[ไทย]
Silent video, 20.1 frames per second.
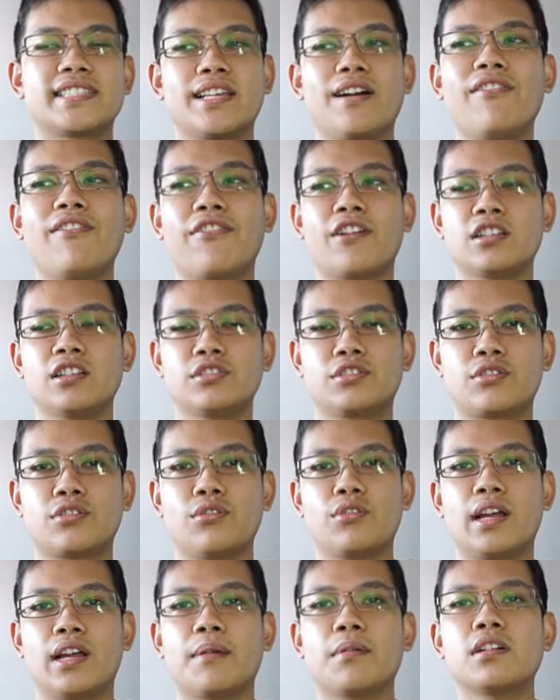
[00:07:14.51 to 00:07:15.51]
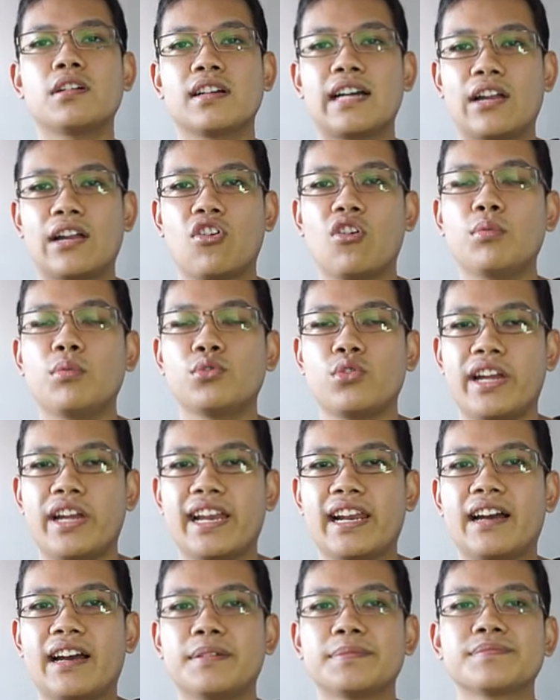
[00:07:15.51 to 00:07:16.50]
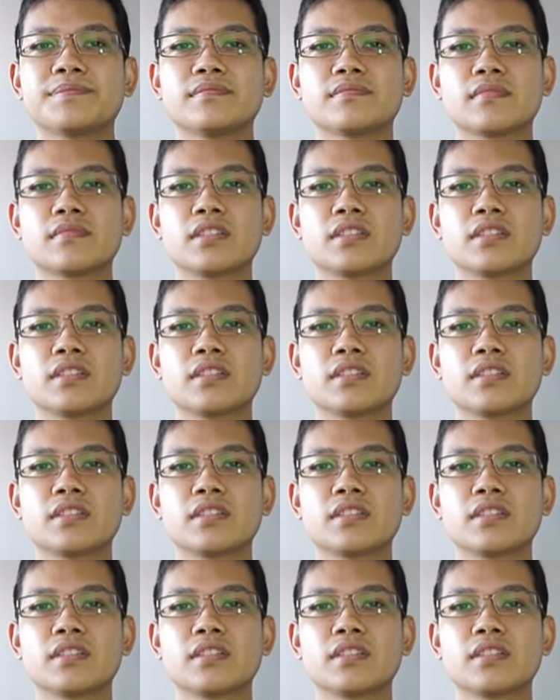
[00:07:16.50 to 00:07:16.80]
self control นะครับ ก็คือการควบคุมตัวเองนะครับ